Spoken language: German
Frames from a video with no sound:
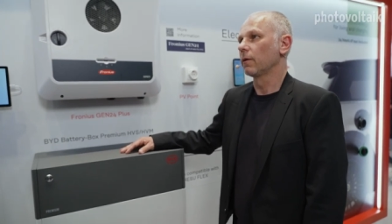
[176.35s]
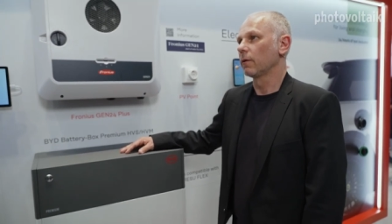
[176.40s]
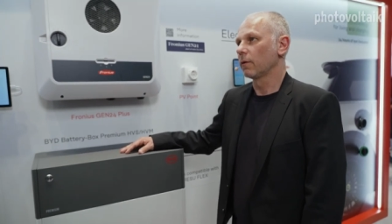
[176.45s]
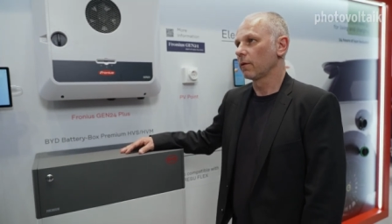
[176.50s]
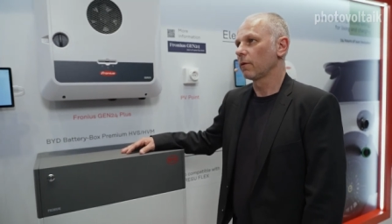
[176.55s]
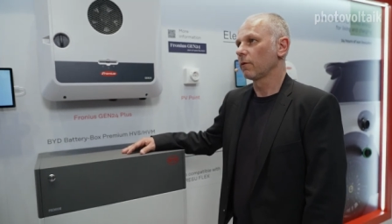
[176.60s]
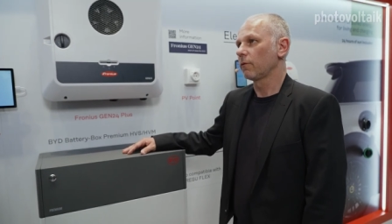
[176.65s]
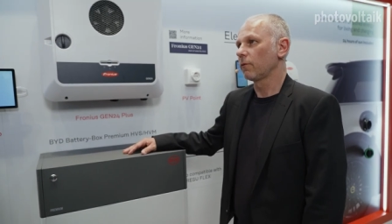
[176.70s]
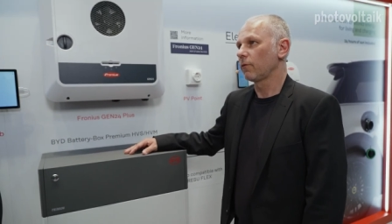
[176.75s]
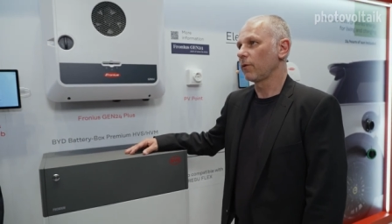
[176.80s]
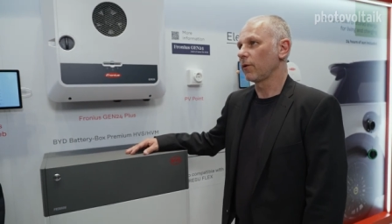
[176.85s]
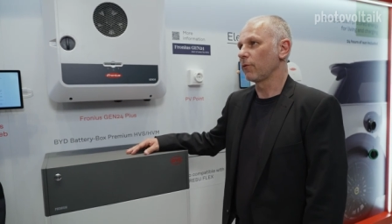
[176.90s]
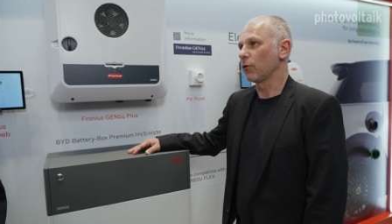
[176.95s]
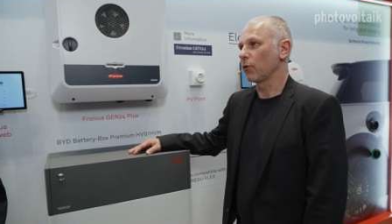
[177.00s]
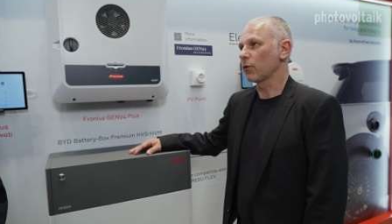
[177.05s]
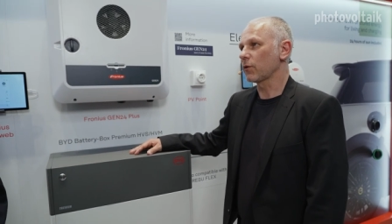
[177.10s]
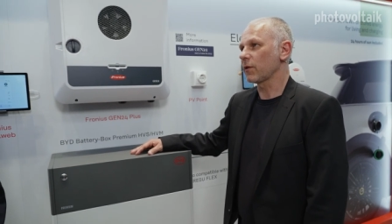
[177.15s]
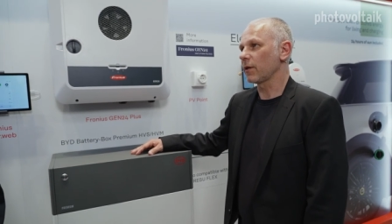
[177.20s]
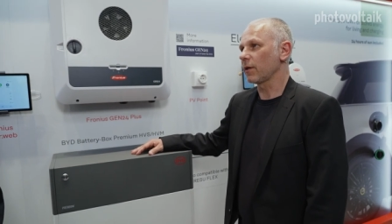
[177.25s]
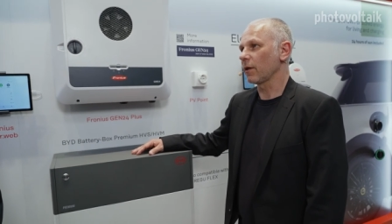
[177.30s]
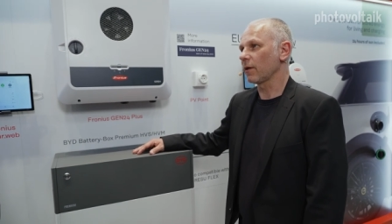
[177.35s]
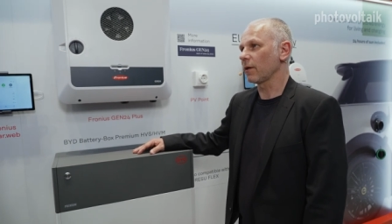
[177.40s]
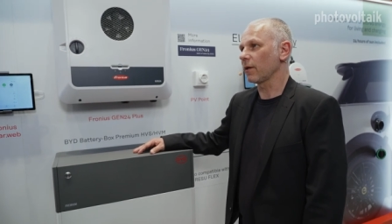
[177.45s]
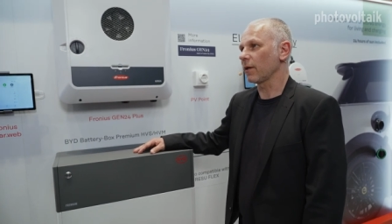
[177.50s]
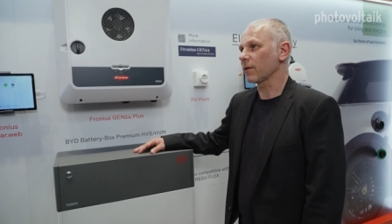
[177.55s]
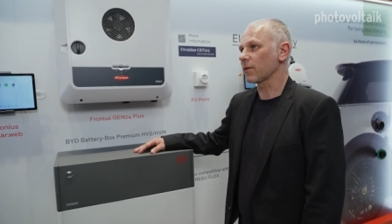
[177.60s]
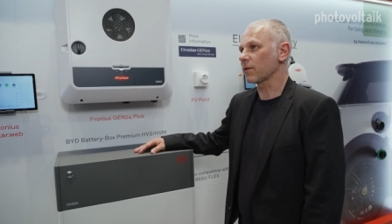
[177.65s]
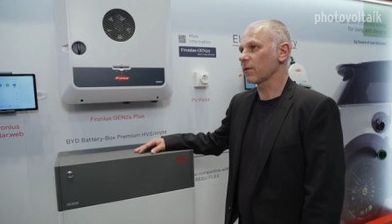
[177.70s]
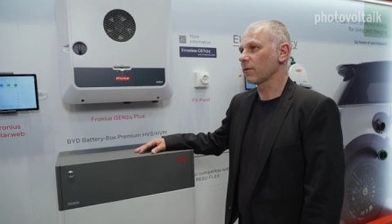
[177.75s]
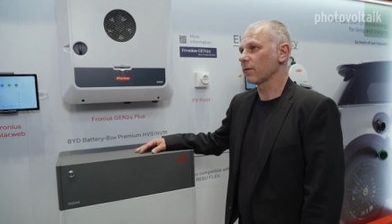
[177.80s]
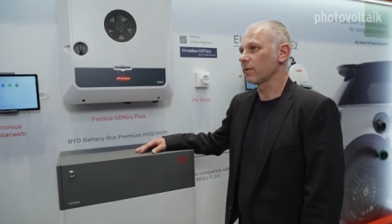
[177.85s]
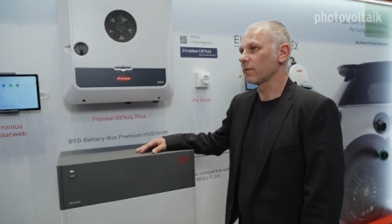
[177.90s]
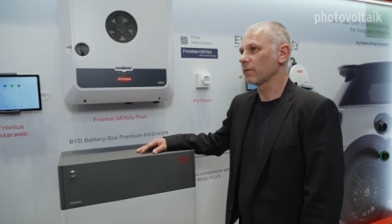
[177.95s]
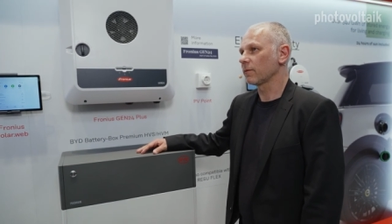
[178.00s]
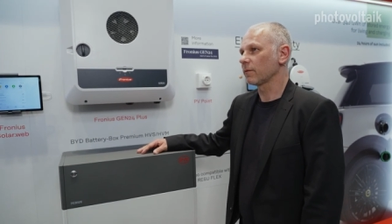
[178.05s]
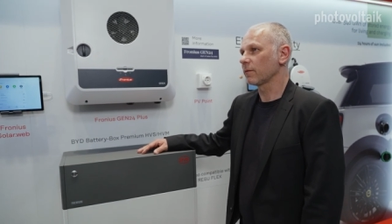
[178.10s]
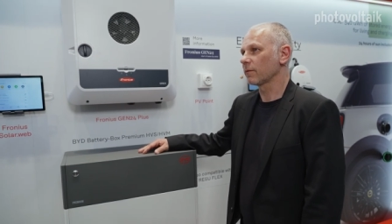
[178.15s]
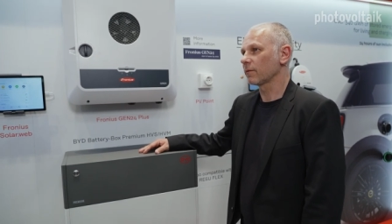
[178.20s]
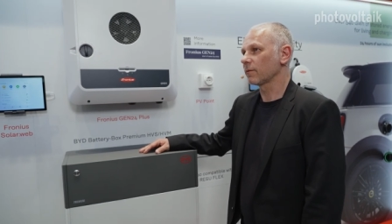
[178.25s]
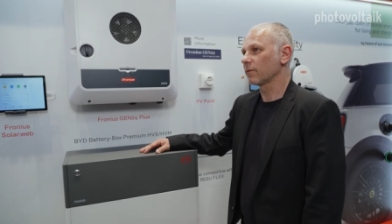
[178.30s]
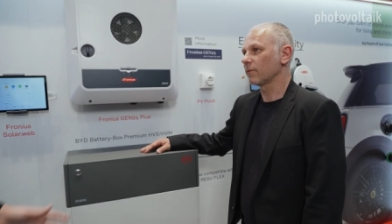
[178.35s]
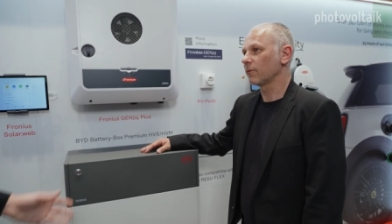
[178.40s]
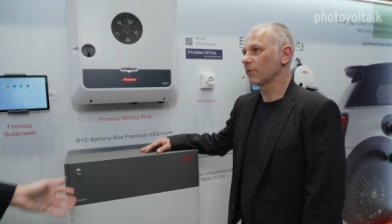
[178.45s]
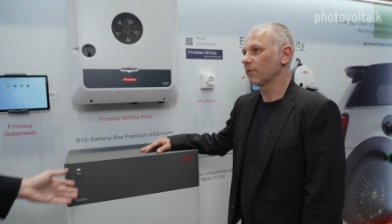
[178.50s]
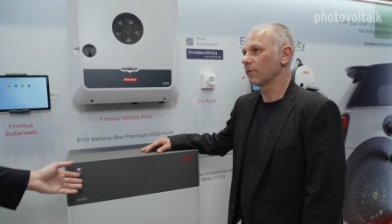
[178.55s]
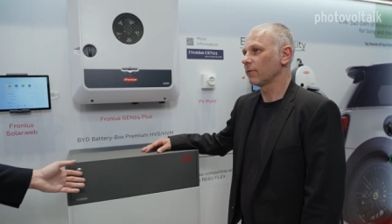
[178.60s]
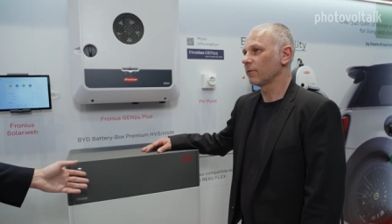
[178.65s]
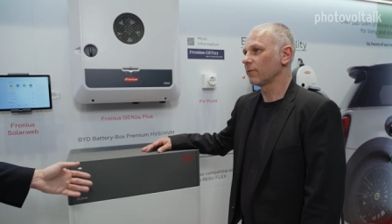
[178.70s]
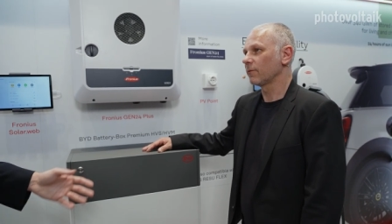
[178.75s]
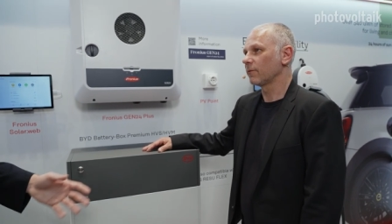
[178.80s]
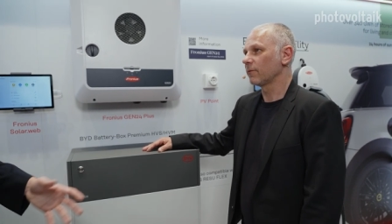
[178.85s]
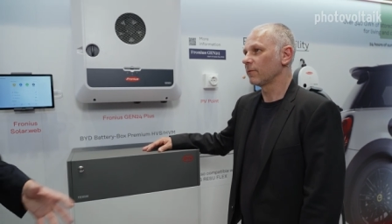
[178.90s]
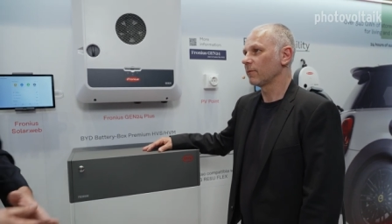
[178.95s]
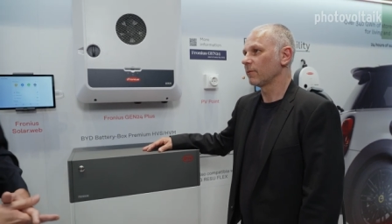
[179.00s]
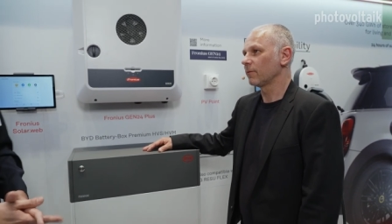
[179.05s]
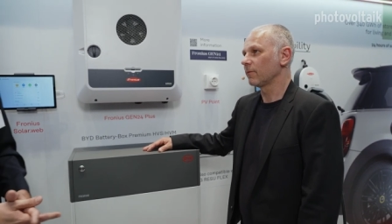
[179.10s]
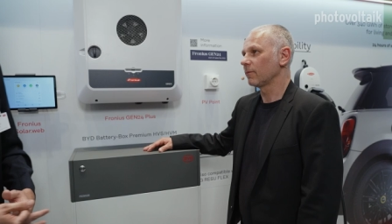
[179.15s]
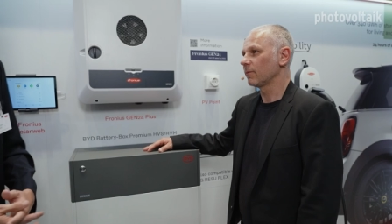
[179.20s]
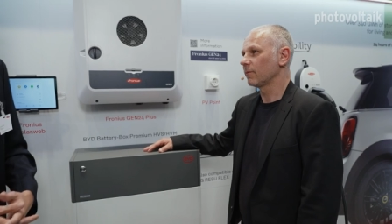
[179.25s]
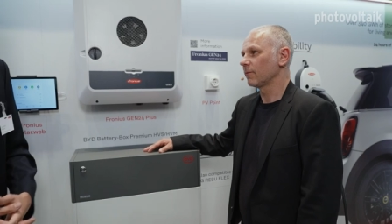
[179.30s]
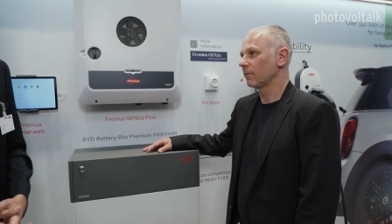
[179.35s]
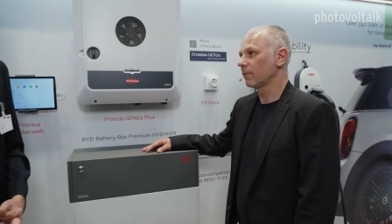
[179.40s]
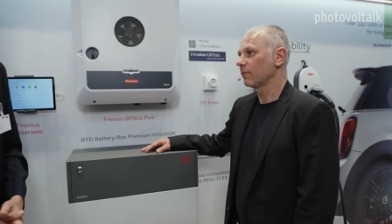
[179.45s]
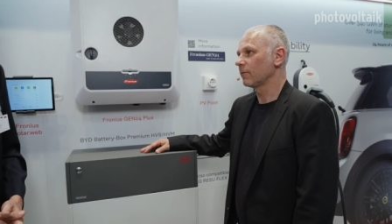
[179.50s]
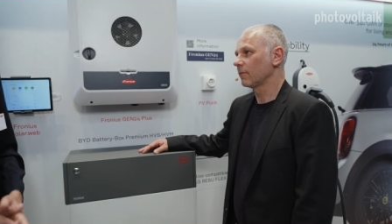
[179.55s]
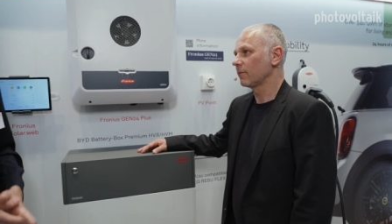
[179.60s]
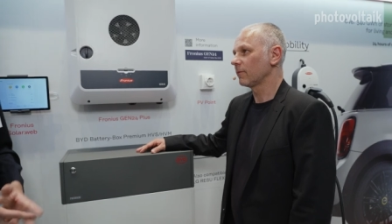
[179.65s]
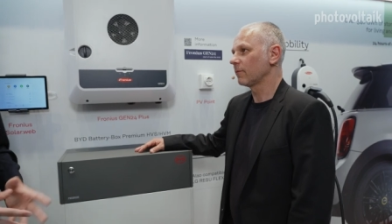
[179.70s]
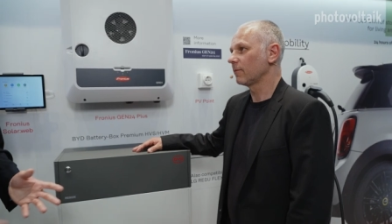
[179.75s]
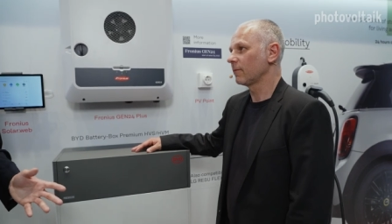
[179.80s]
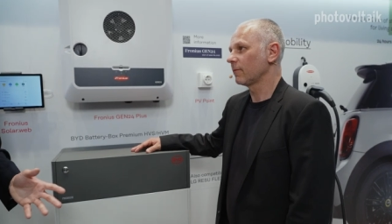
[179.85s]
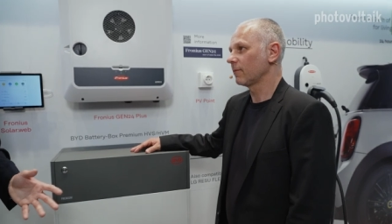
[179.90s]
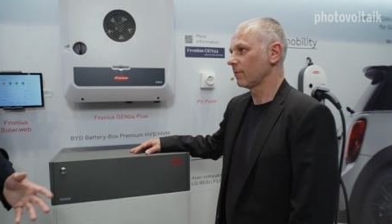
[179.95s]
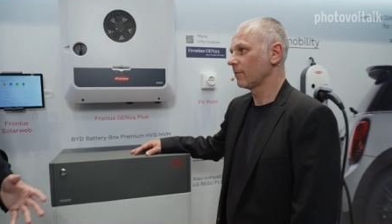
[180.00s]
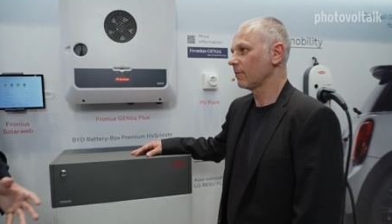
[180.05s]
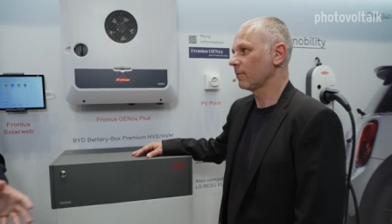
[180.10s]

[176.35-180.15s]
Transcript: Genau. Wie funktioniert denn das? Also nachrüsten ist grundsätzlich jederzeit